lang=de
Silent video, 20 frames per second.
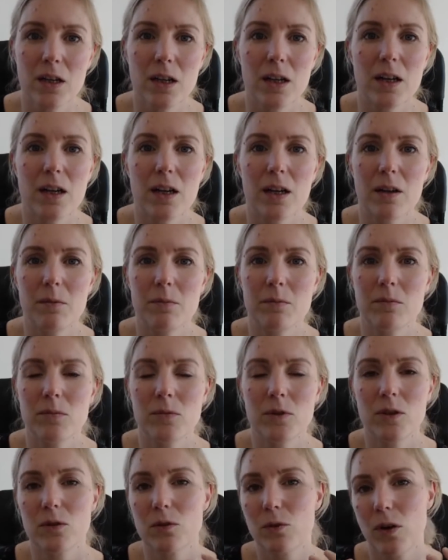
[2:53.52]
Ähm,
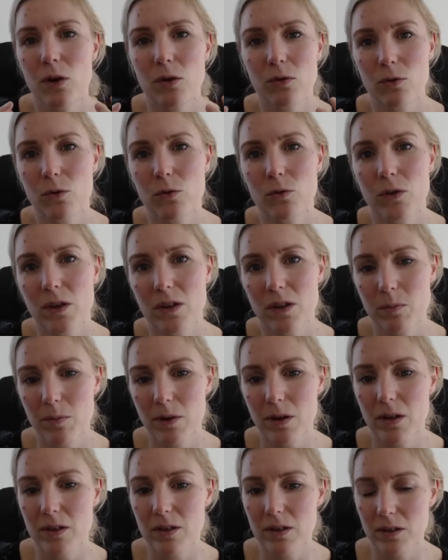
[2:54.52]
diese Frauen dürfen dann die
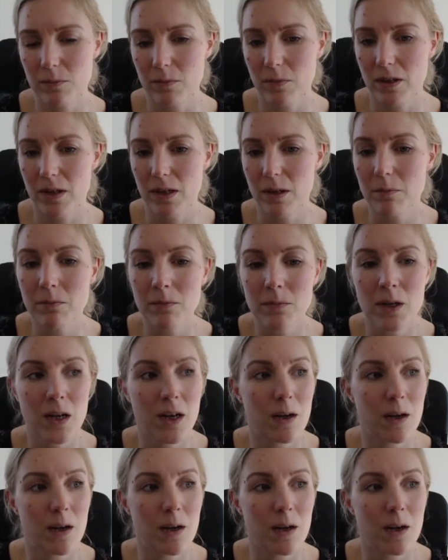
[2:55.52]
Pille nicht mehr nehmen.